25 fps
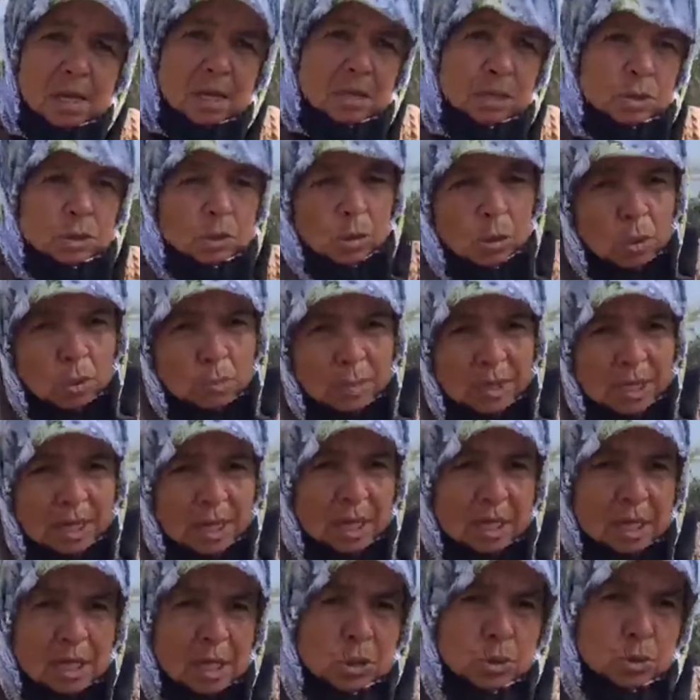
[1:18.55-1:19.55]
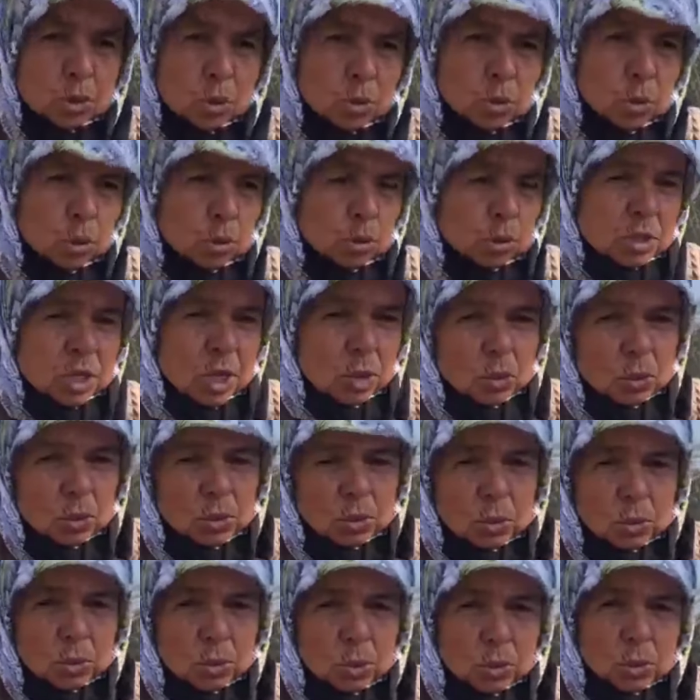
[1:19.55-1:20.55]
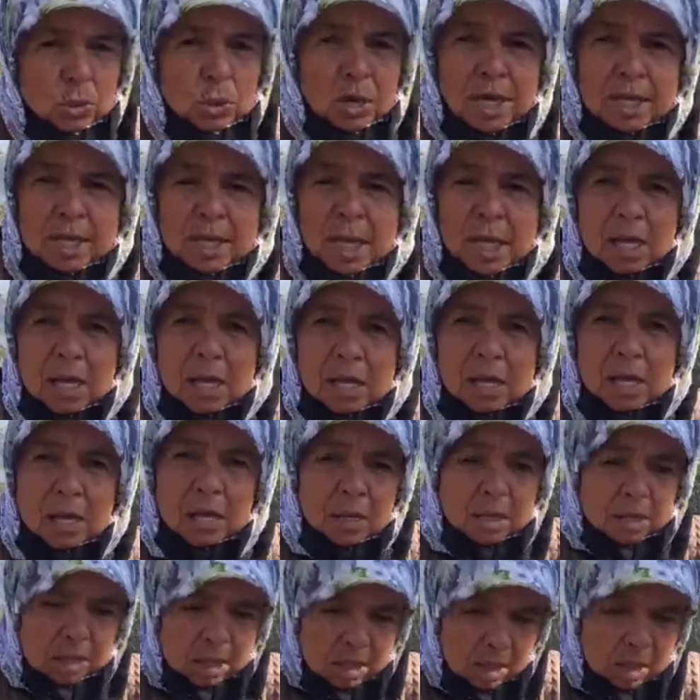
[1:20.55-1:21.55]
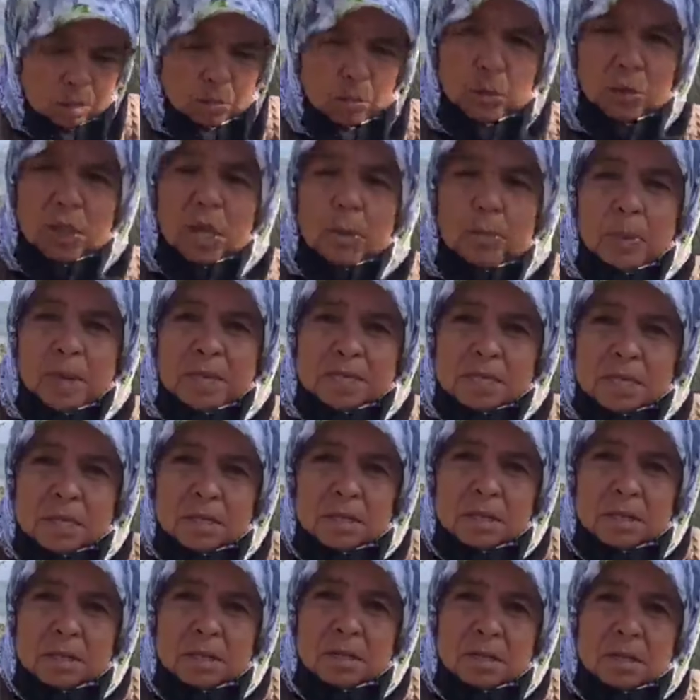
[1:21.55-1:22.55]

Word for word: İşte 11 kadar çok otsan 10 kadar. Yine bunu yapasın.